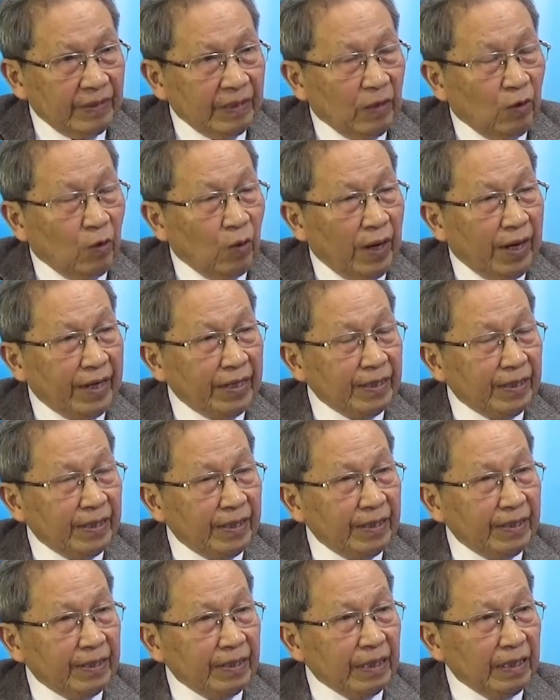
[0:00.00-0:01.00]
loài
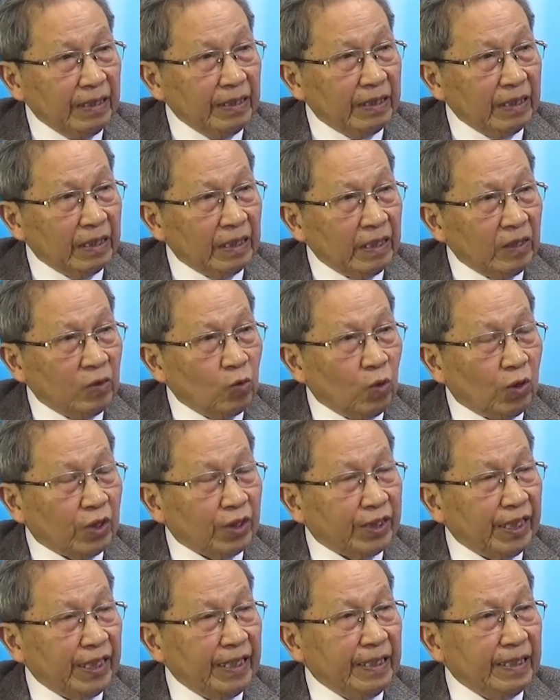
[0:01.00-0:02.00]
người đứng trước cái cuộc
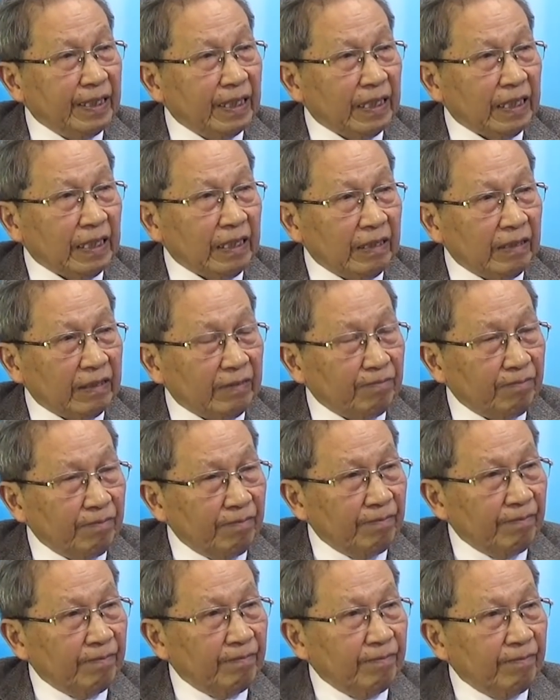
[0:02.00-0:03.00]
sinh tử
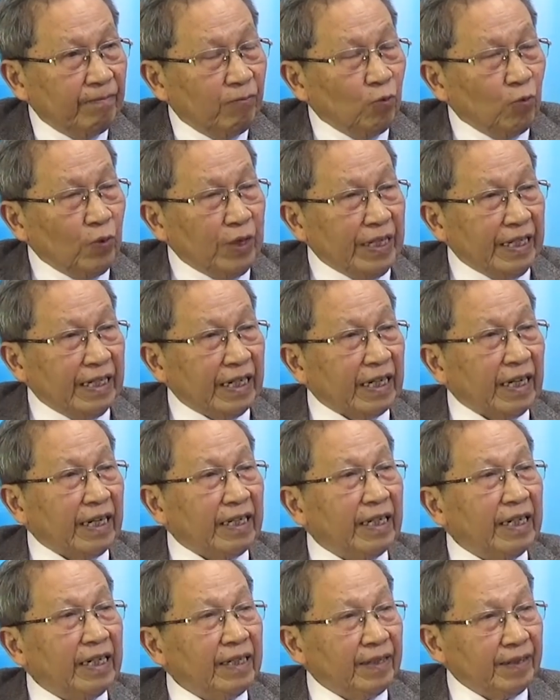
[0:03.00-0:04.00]
hủy diệt hạt
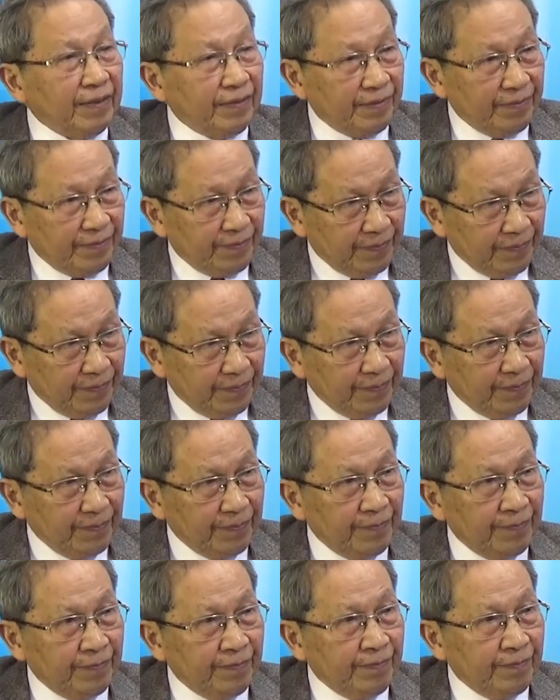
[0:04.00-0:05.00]
nhân,
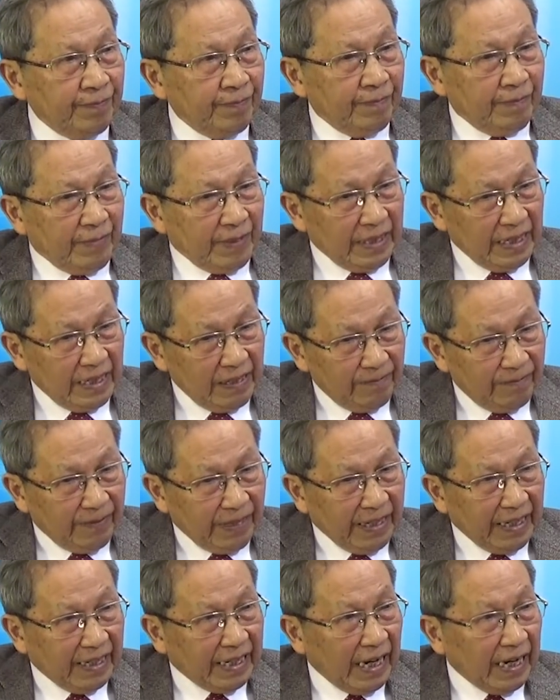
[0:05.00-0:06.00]
những
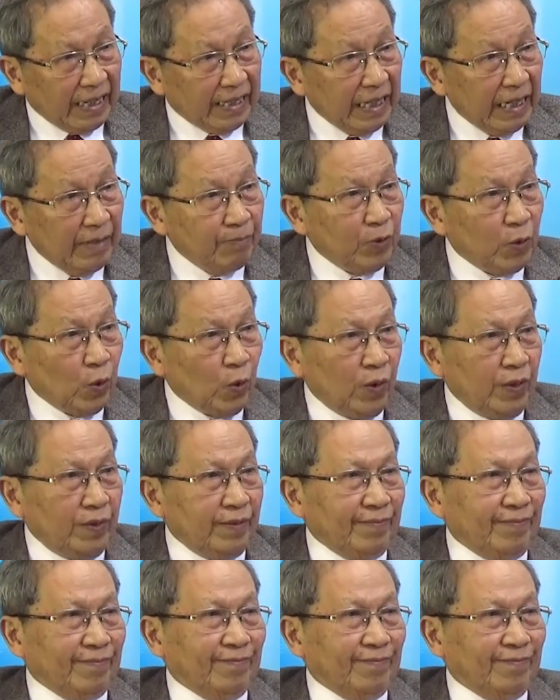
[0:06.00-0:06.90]
vấn đề khác chìm xuống.